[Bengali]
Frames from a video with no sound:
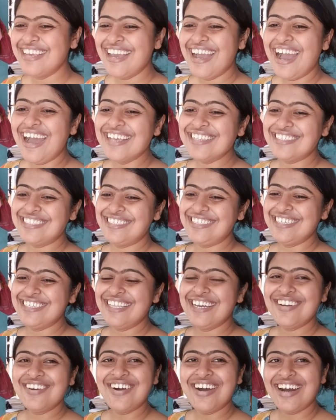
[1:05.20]
হাসছে
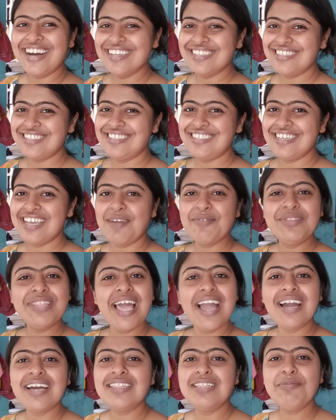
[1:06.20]
দেখো হাসছে আমি
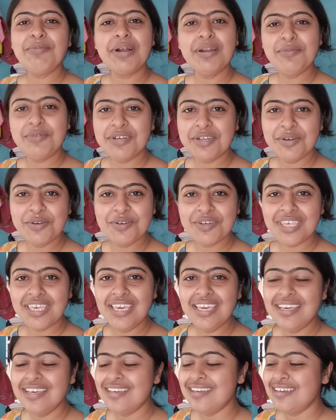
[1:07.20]
দেখাতে পারবো না ওকে
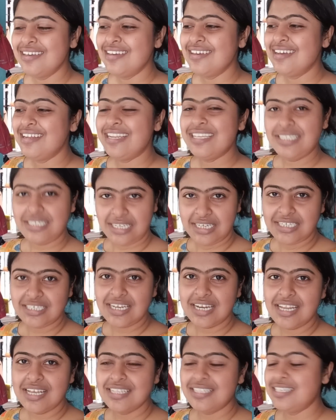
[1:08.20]

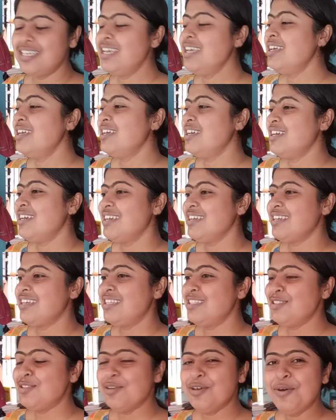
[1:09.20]
রেস্ট্রিকশন আছে
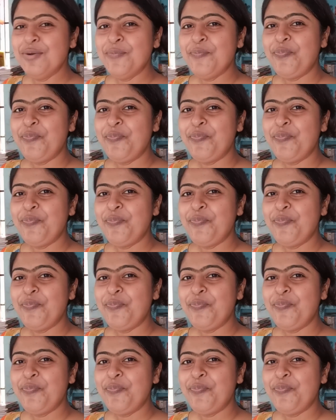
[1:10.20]
কিন্তু